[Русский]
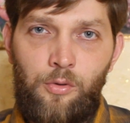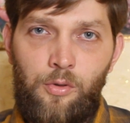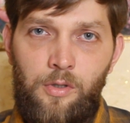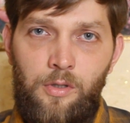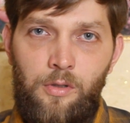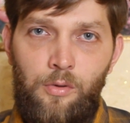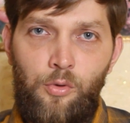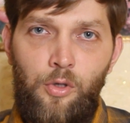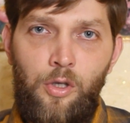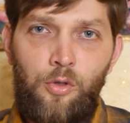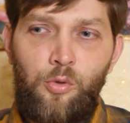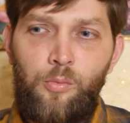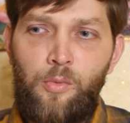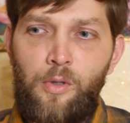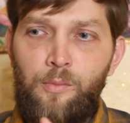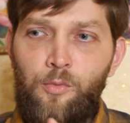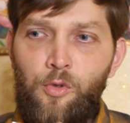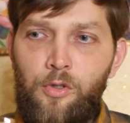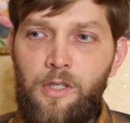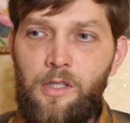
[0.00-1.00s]
То есть, ну, я
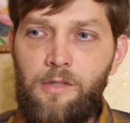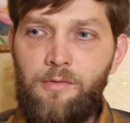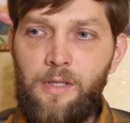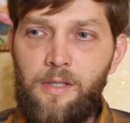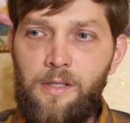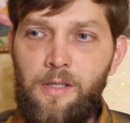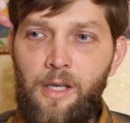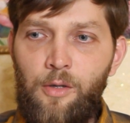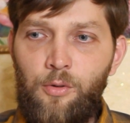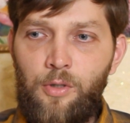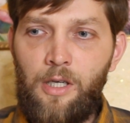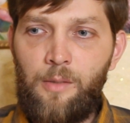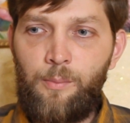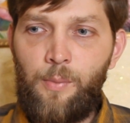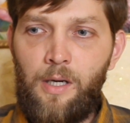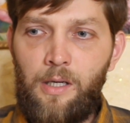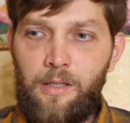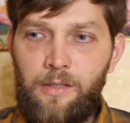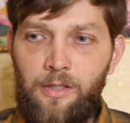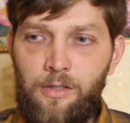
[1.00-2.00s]
думаю, многие из вас знают, как
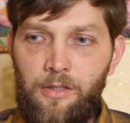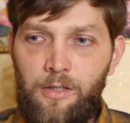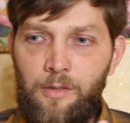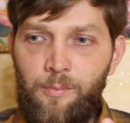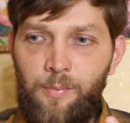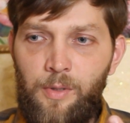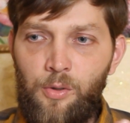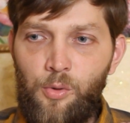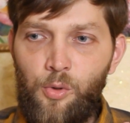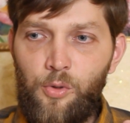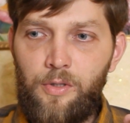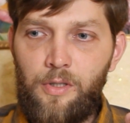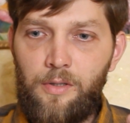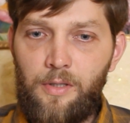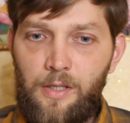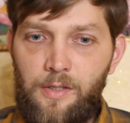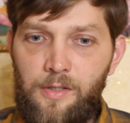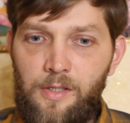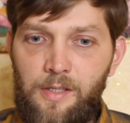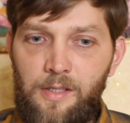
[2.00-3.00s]
пахнет э, природный
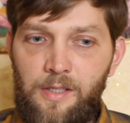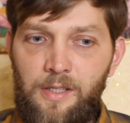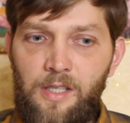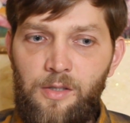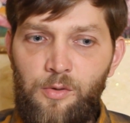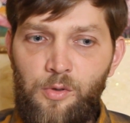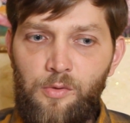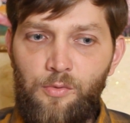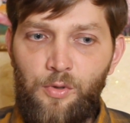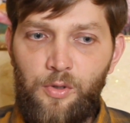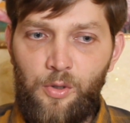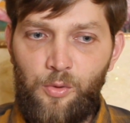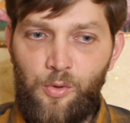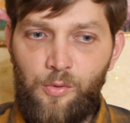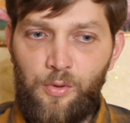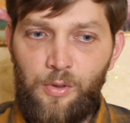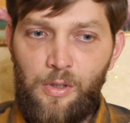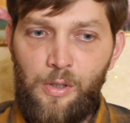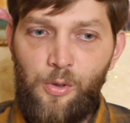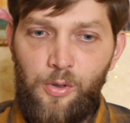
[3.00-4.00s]
нарцисс, есть у него такой
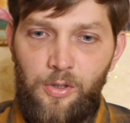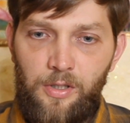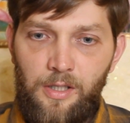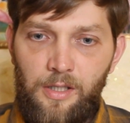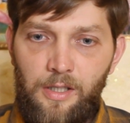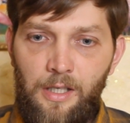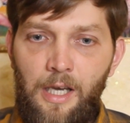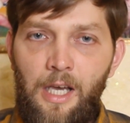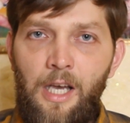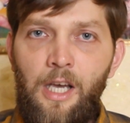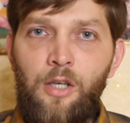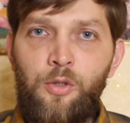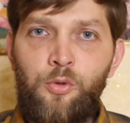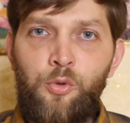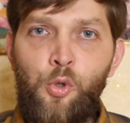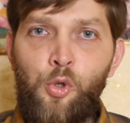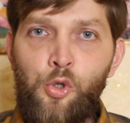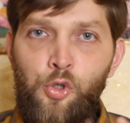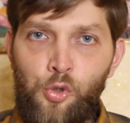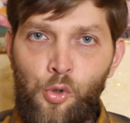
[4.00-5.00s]
вот легкий
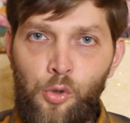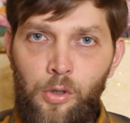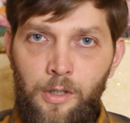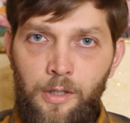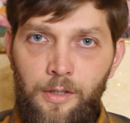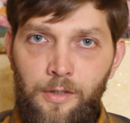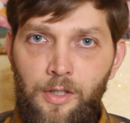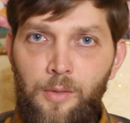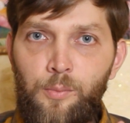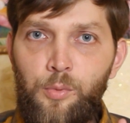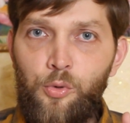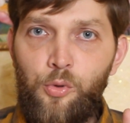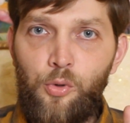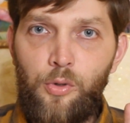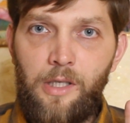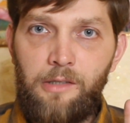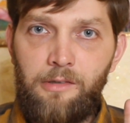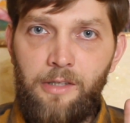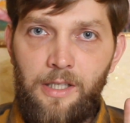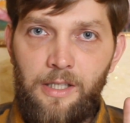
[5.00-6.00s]
душок, не буду
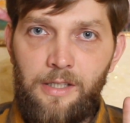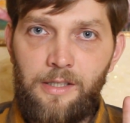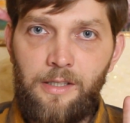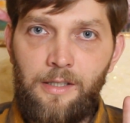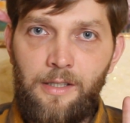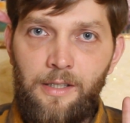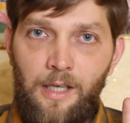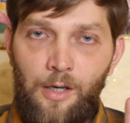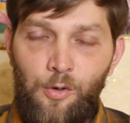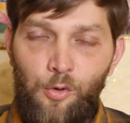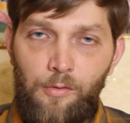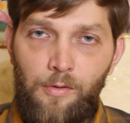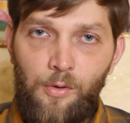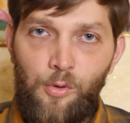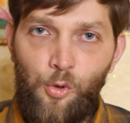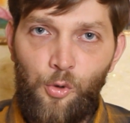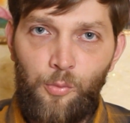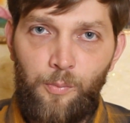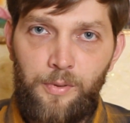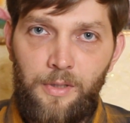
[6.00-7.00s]
говорить, э,
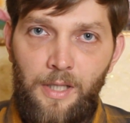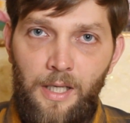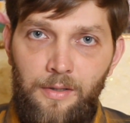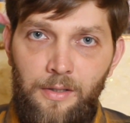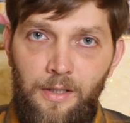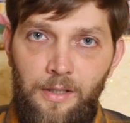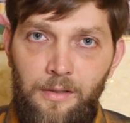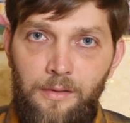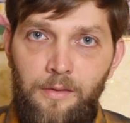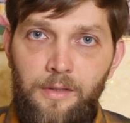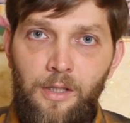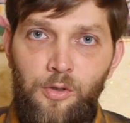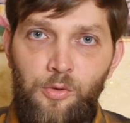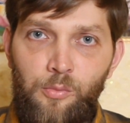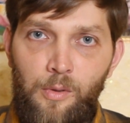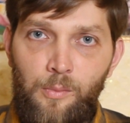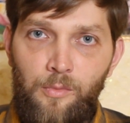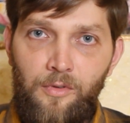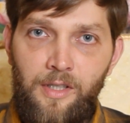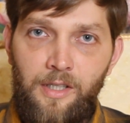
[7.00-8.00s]
какого он плана, я
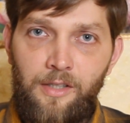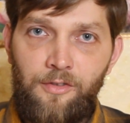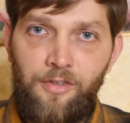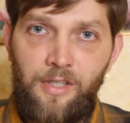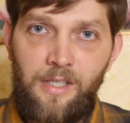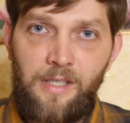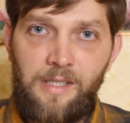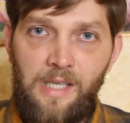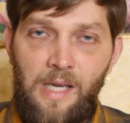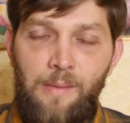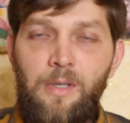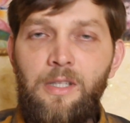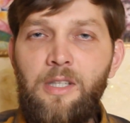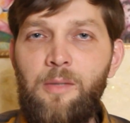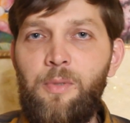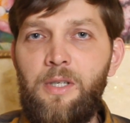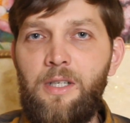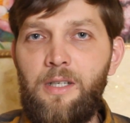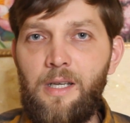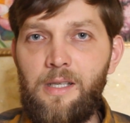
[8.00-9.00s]
думаю, вы и сами это
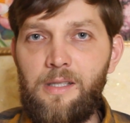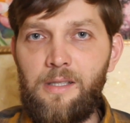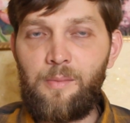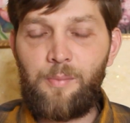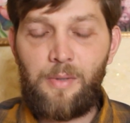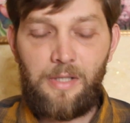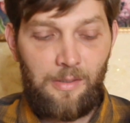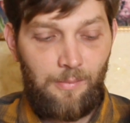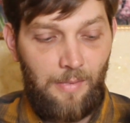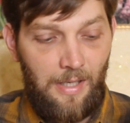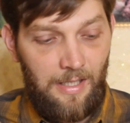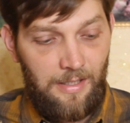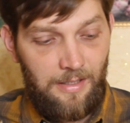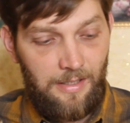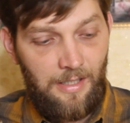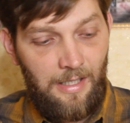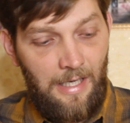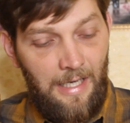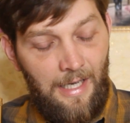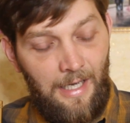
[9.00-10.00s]
прекрасно
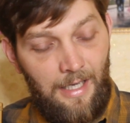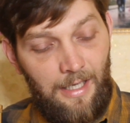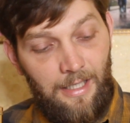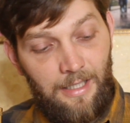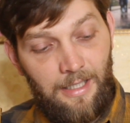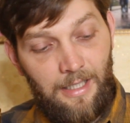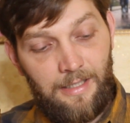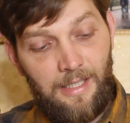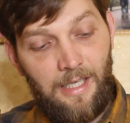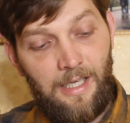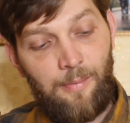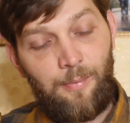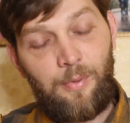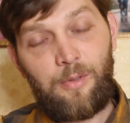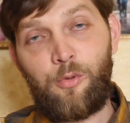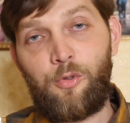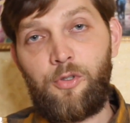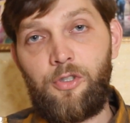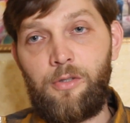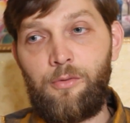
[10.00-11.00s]
понимаете, и когда я
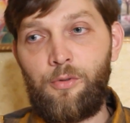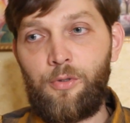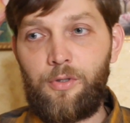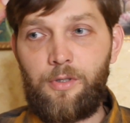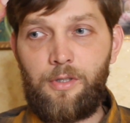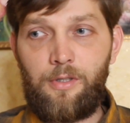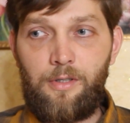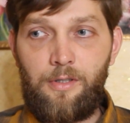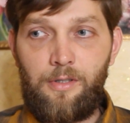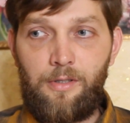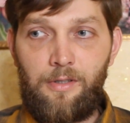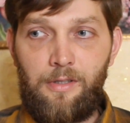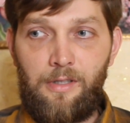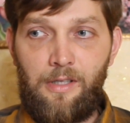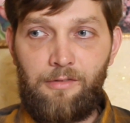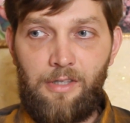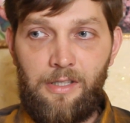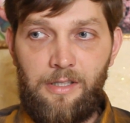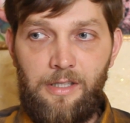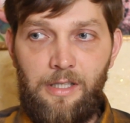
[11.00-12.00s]
получил вот э,
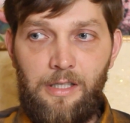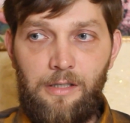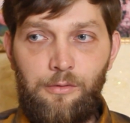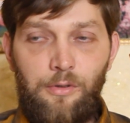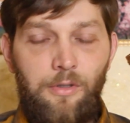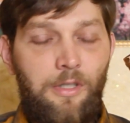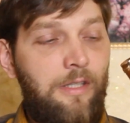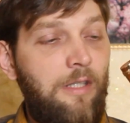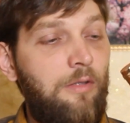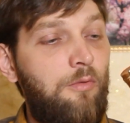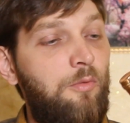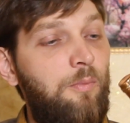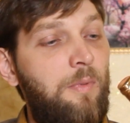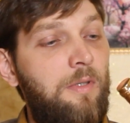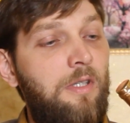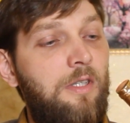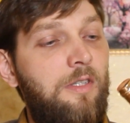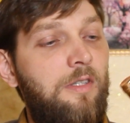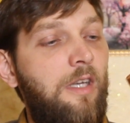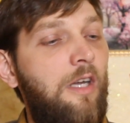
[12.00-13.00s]
на воде вот этот вот
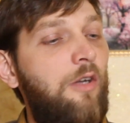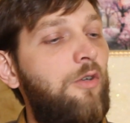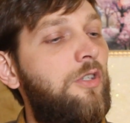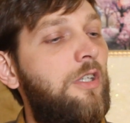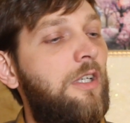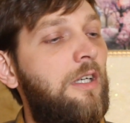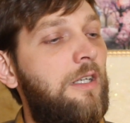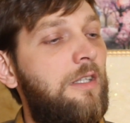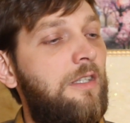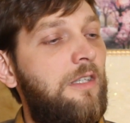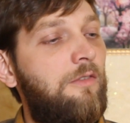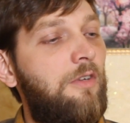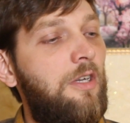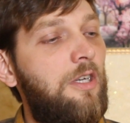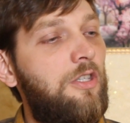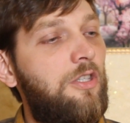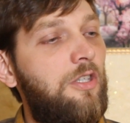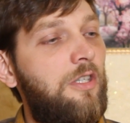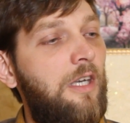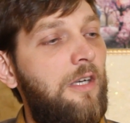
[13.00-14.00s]
потрясающий,
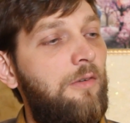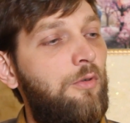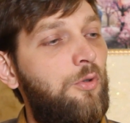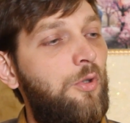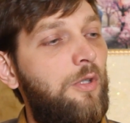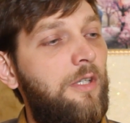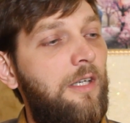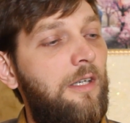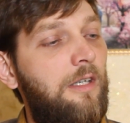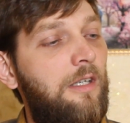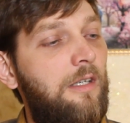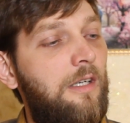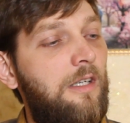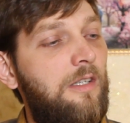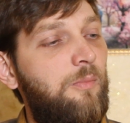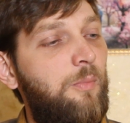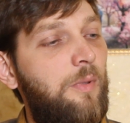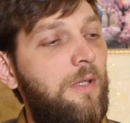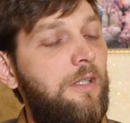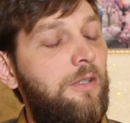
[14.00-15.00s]
красивейший, я его только
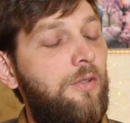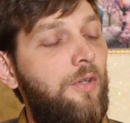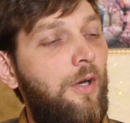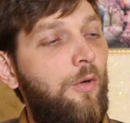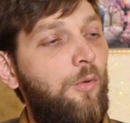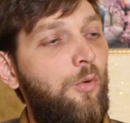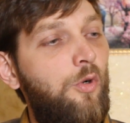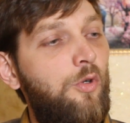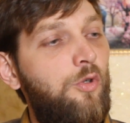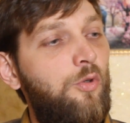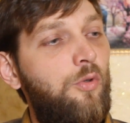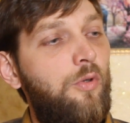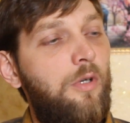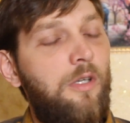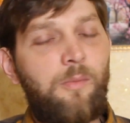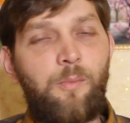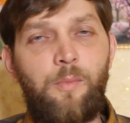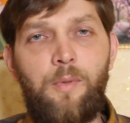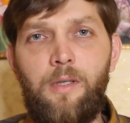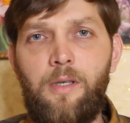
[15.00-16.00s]
распылил на кожу,
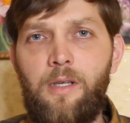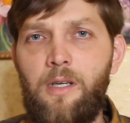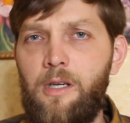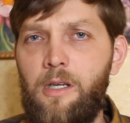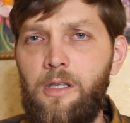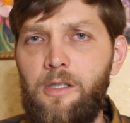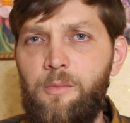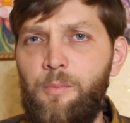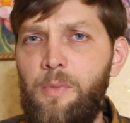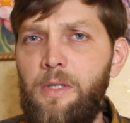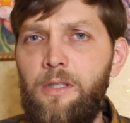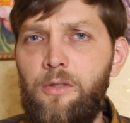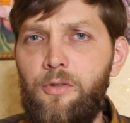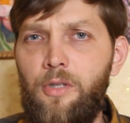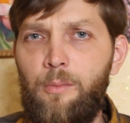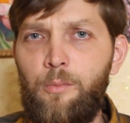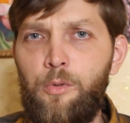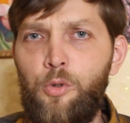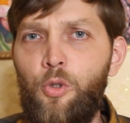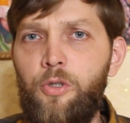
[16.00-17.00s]
распылил
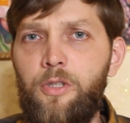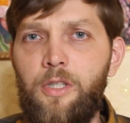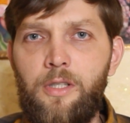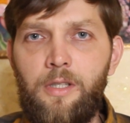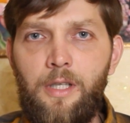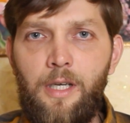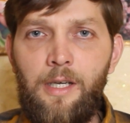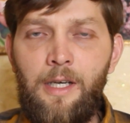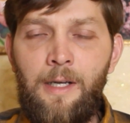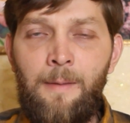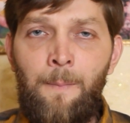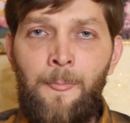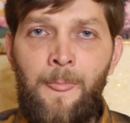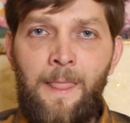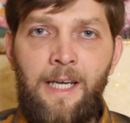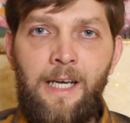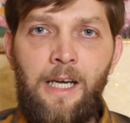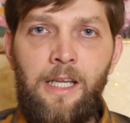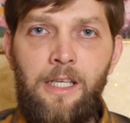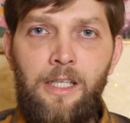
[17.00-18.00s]
на блотер, на
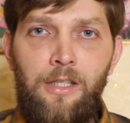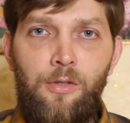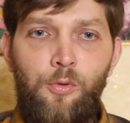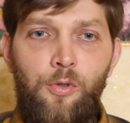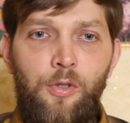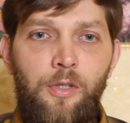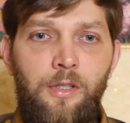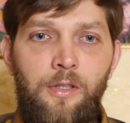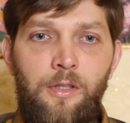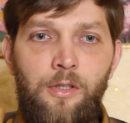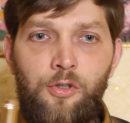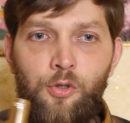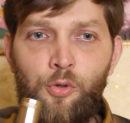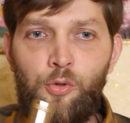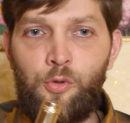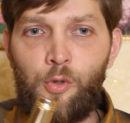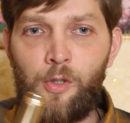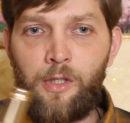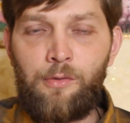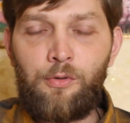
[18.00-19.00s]
карину, и еще
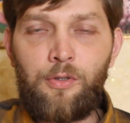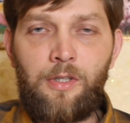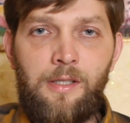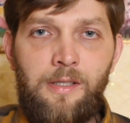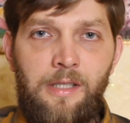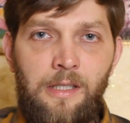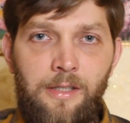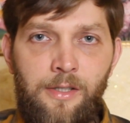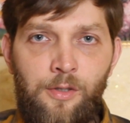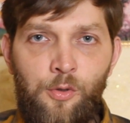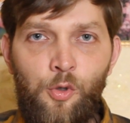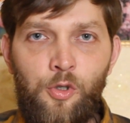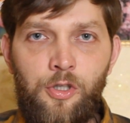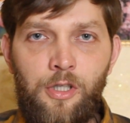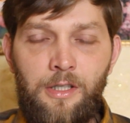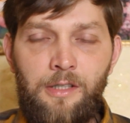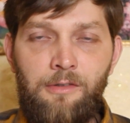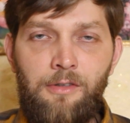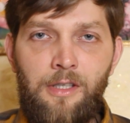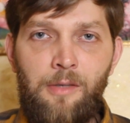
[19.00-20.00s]
только вот осталось
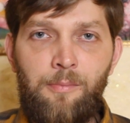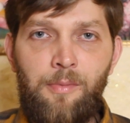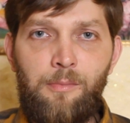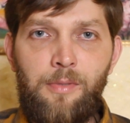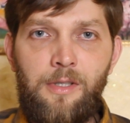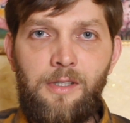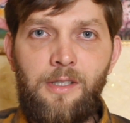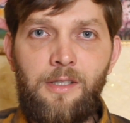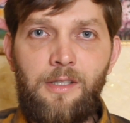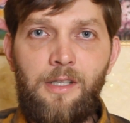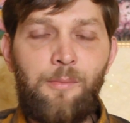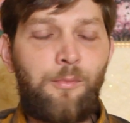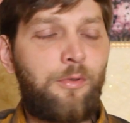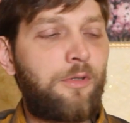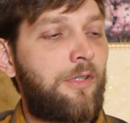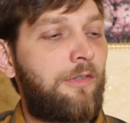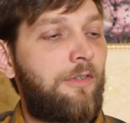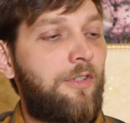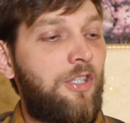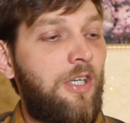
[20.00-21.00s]
кошек, наверное, побрызгать для
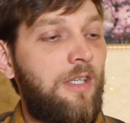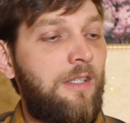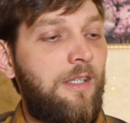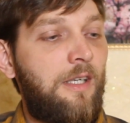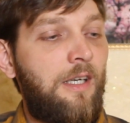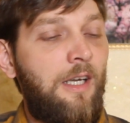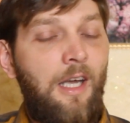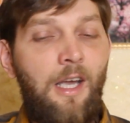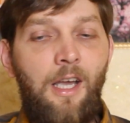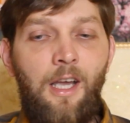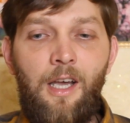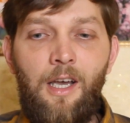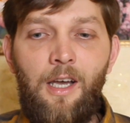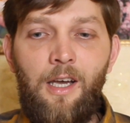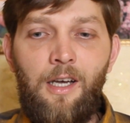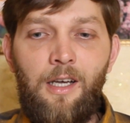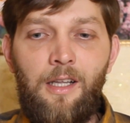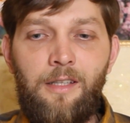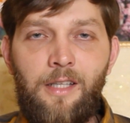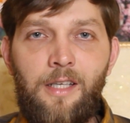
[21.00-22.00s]
полного счастья,
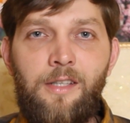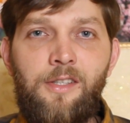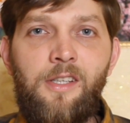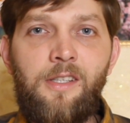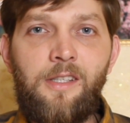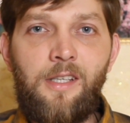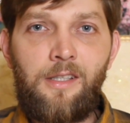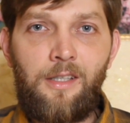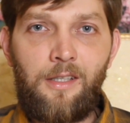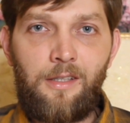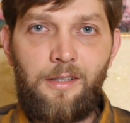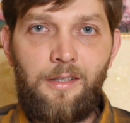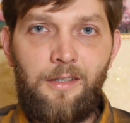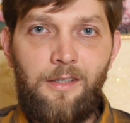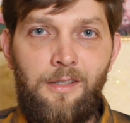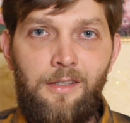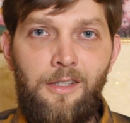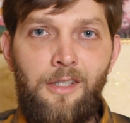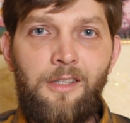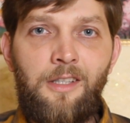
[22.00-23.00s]
Нарцисса нет,
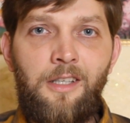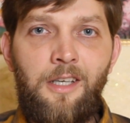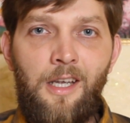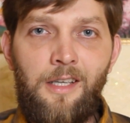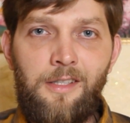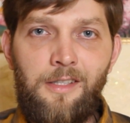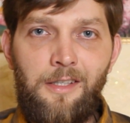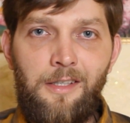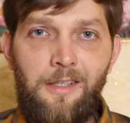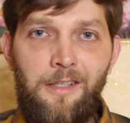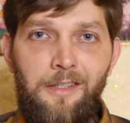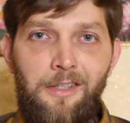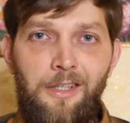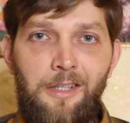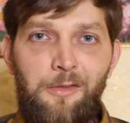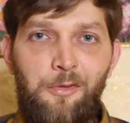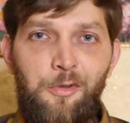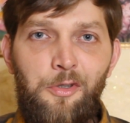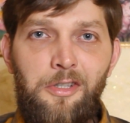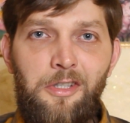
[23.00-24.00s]
нет грязи,
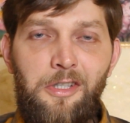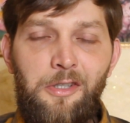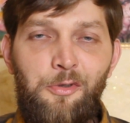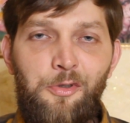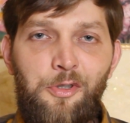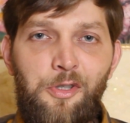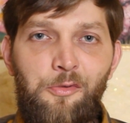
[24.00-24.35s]
нет вот этих вот